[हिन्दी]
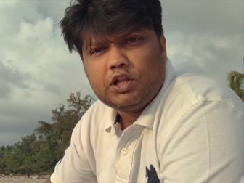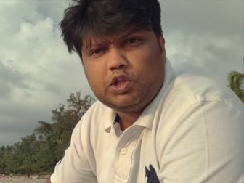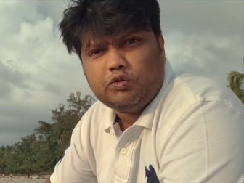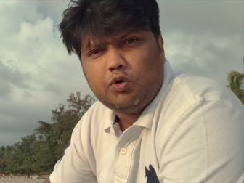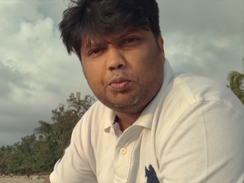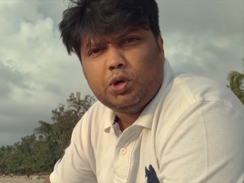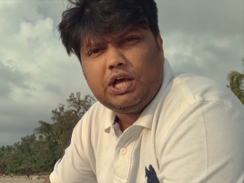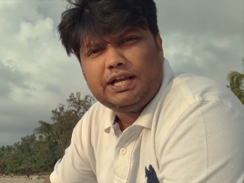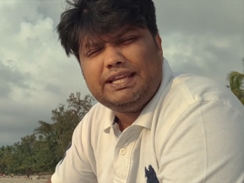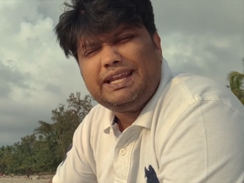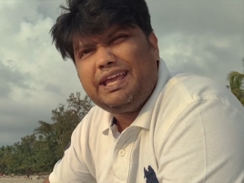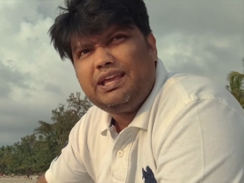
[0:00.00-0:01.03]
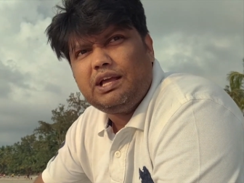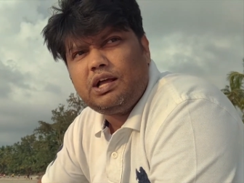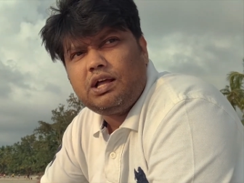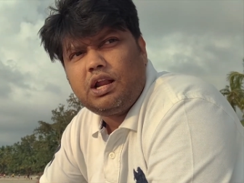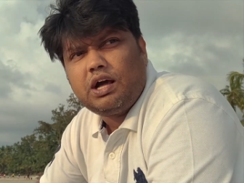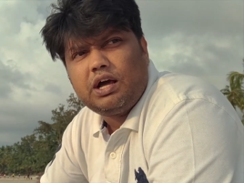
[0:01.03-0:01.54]
तो वो बोला कि नहीं
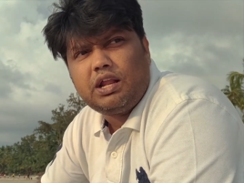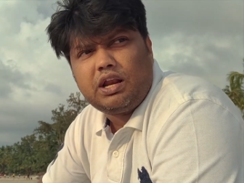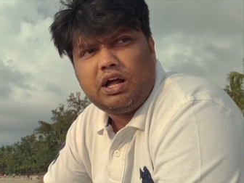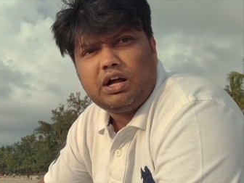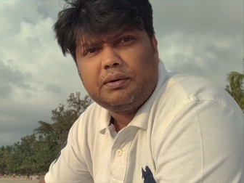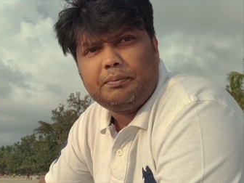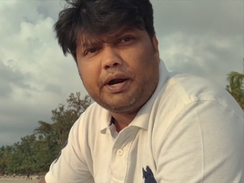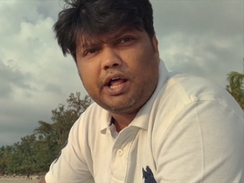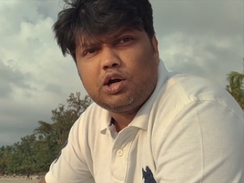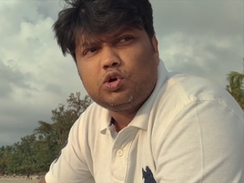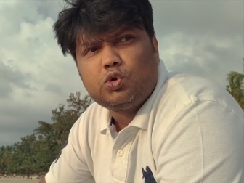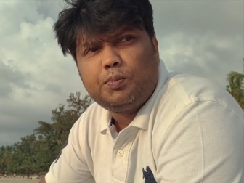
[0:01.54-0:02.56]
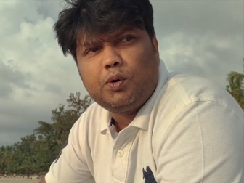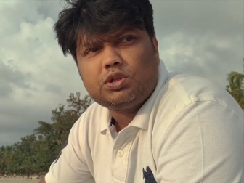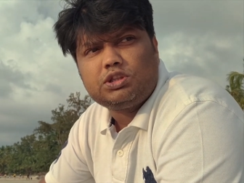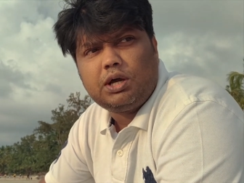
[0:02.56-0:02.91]
यार अगर बड़ा ग्रुप हो